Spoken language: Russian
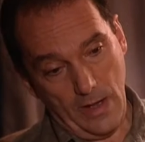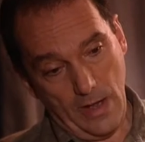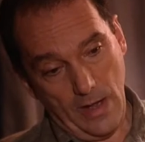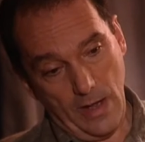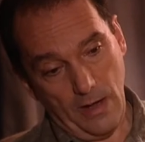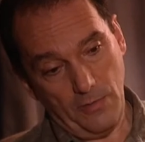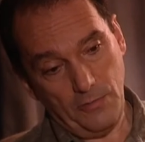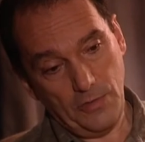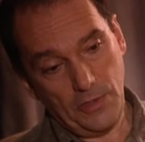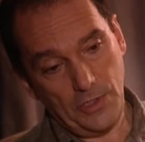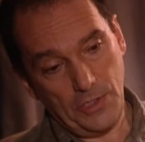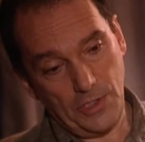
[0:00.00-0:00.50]
А
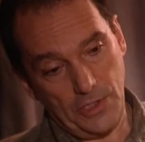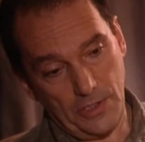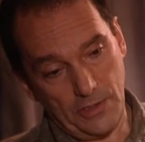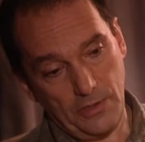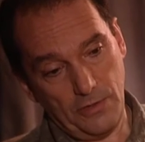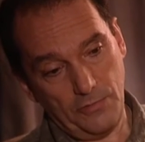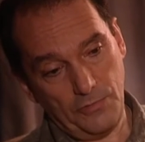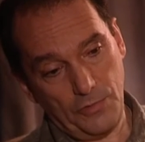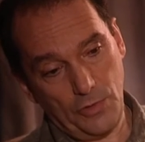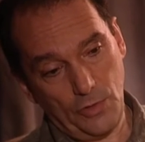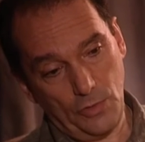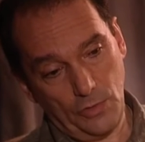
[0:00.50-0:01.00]
вы часто
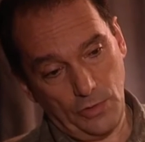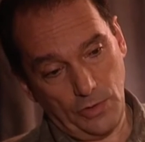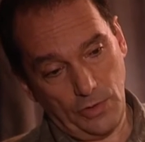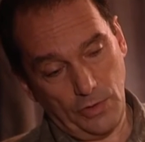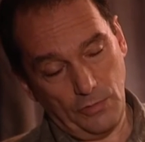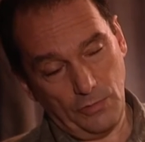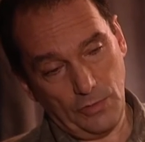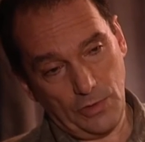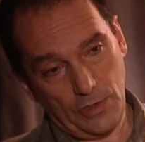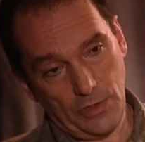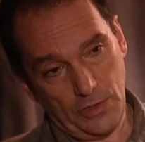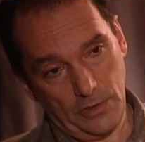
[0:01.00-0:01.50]
все-таки
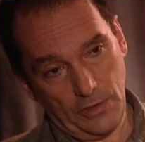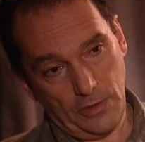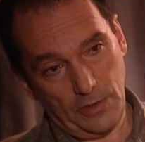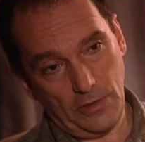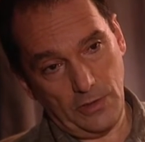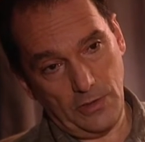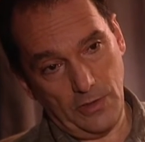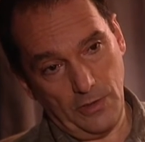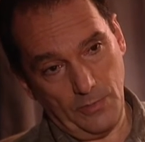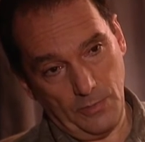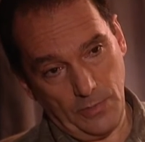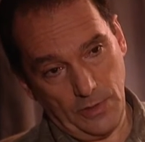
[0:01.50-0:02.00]
вот с этой
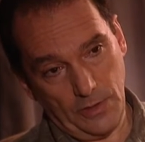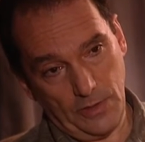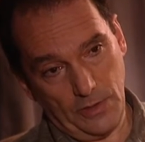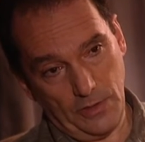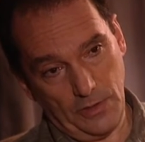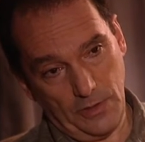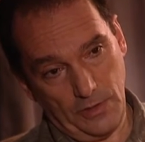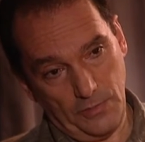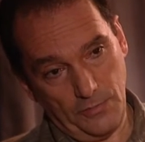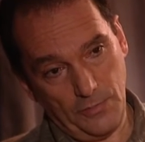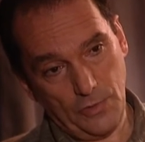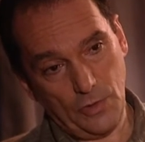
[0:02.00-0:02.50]
темой к
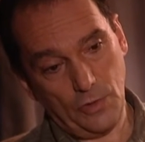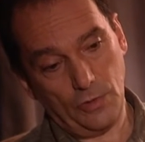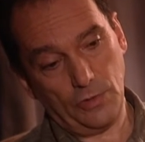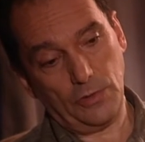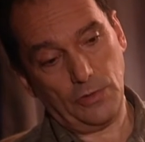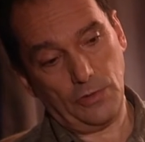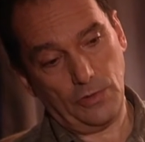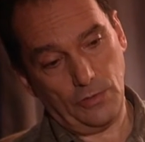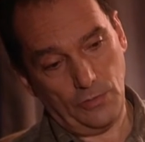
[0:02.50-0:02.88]
ней все-таки?